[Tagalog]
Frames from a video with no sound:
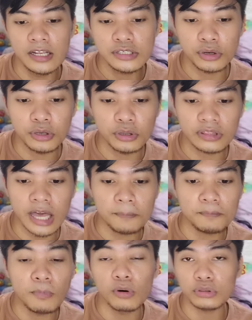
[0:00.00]
So yung top
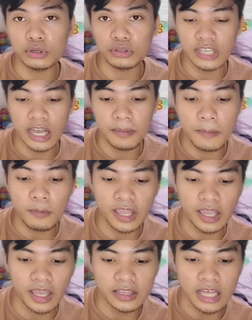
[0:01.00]
button niya
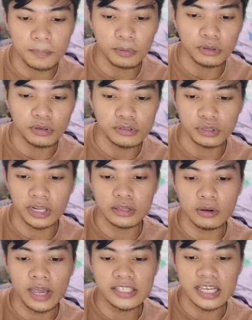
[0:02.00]
makikita po doon. So dito
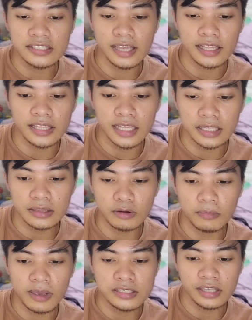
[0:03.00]
guys, unsilik natin
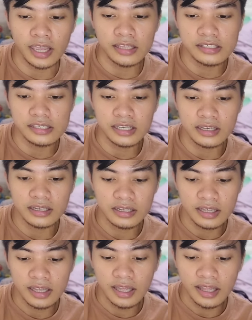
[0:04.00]
tong message.
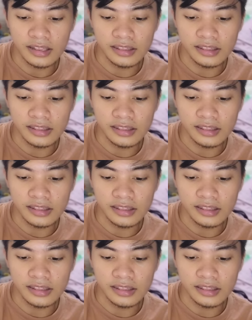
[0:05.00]
And